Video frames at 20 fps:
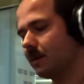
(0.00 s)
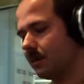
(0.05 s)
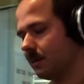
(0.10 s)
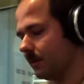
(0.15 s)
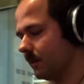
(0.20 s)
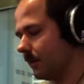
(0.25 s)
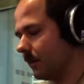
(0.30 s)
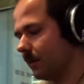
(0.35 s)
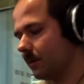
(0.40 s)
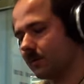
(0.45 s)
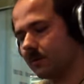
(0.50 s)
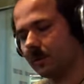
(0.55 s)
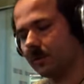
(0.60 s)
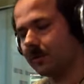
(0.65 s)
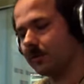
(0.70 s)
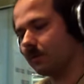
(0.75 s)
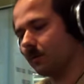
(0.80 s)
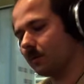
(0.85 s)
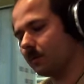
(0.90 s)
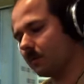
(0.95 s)
Yy, co
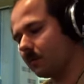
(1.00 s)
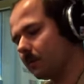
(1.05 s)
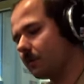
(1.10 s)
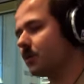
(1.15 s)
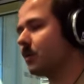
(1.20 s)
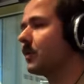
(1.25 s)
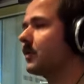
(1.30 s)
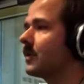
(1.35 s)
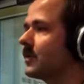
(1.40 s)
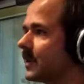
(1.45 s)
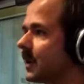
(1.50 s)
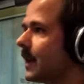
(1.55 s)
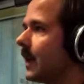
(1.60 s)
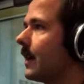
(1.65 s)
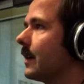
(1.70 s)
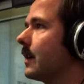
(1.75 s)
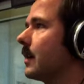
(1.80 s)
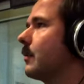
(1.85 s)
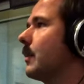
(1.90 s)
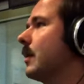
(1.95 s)
jest złoto? No złoty
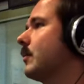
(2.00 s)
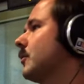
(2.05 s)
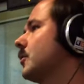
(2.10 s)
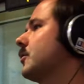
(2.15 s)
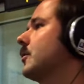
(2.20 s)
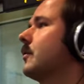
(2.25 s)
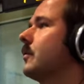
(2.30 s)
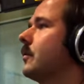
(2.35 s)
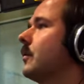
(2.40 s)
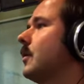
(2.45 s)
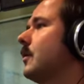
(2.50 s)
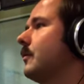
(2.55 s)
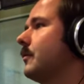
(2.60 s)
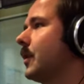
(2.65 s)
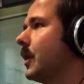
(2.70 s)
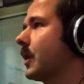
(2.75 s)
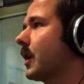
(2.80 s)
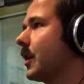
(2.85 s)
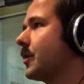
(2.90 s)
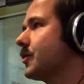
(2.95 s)
zegarek mam, no to
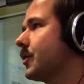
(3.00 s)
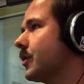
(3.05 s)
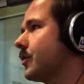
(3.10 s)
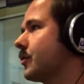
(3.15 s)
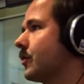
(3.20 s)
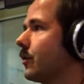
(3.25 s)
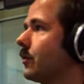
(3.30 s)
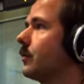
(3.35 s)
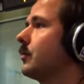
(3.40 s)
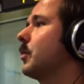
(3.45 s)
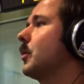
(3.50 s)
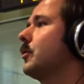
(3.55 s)
wielka rzecz. No.